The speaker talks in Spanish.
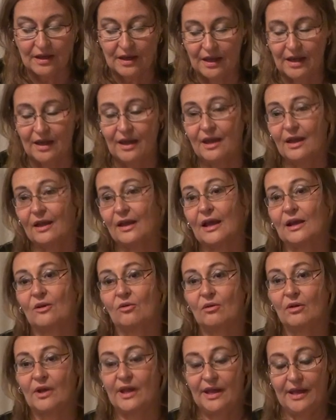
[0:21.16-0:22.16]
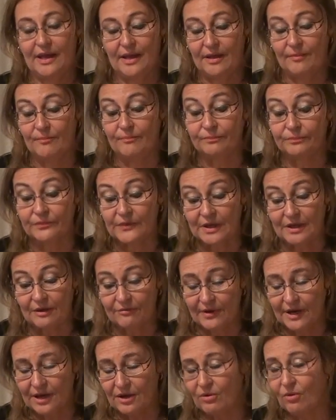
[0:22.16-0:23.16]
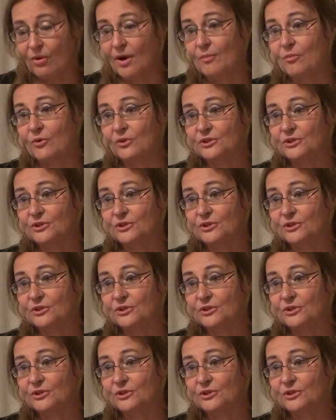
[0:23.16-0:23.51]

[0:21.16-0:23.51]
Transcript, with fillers: Eh, eh, Rafael Roja,